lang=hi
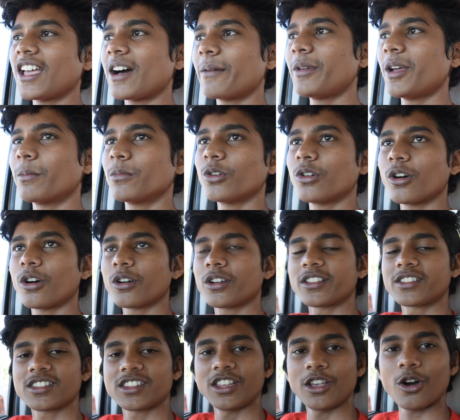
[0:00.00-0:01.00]
हैं अभी हम लोग
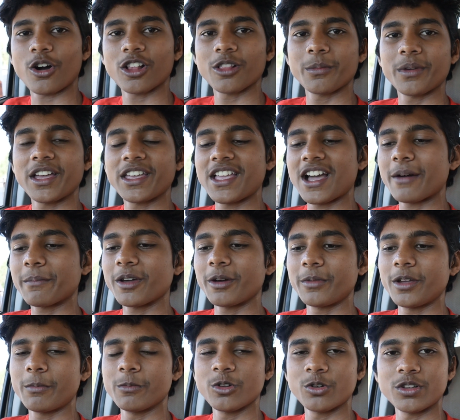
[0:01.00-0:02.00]
सीहॉल में यहाँ पे
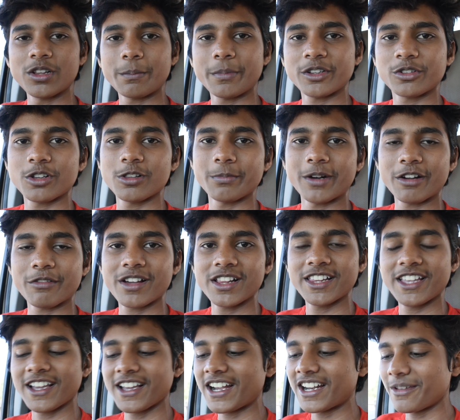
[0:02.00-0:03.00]
अभी हम लोगों ने पेट्रोल भरवा
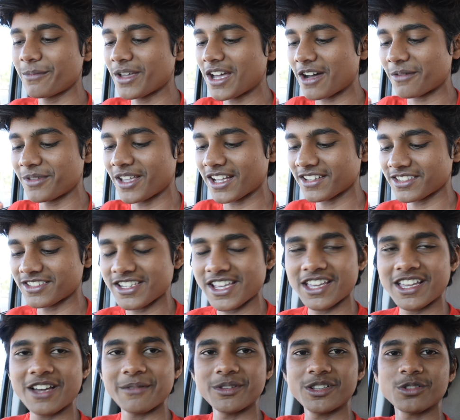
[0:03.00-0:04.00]
लिया गाड़ी में अब यहाँ से
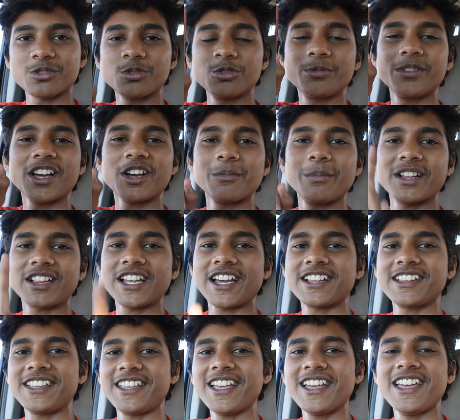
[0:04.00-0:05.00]
जाएंगे अभी तक सोनू भैया को बताया
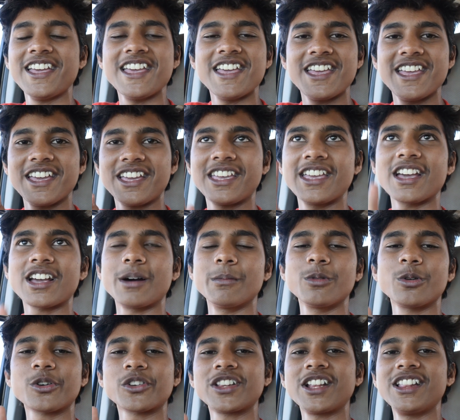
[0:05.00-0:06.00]
नहीं है एक केक हम
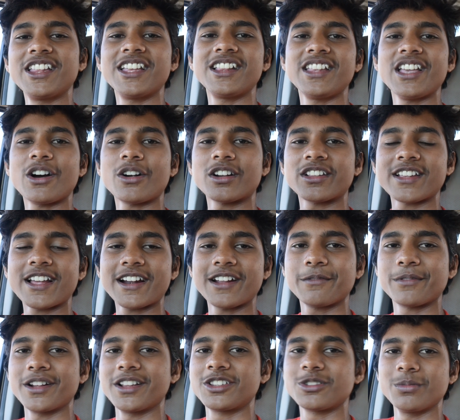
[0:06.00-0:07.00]
लोगों ने ले लिया और सारे
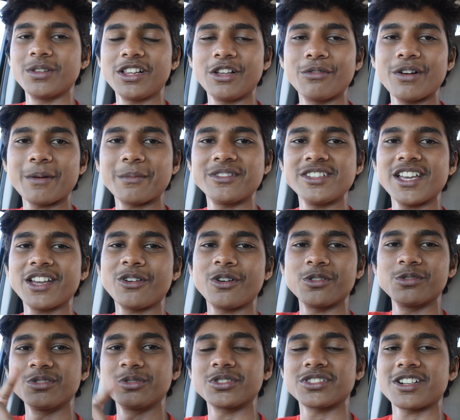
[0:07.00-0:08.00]
फ्रेंड्स मिलकर वहाँ पर जाएंगे
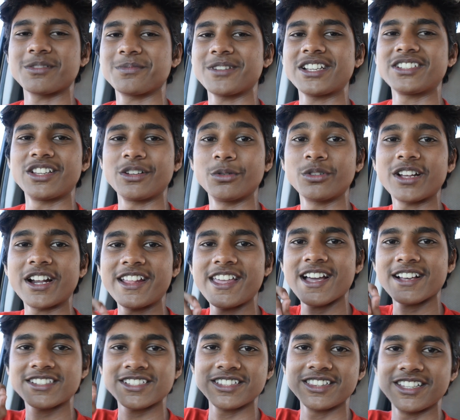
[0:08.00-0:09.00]
और उनको सरप्राइज देंगे उनका
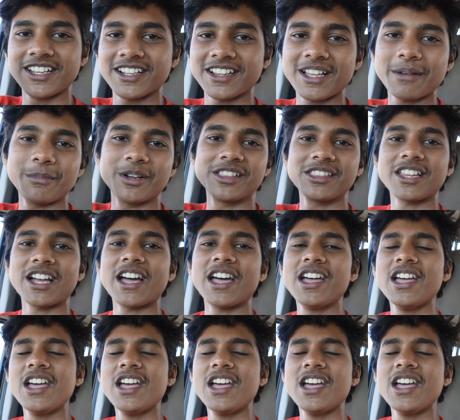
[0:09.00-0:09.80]
रिएक्शन देखना बनता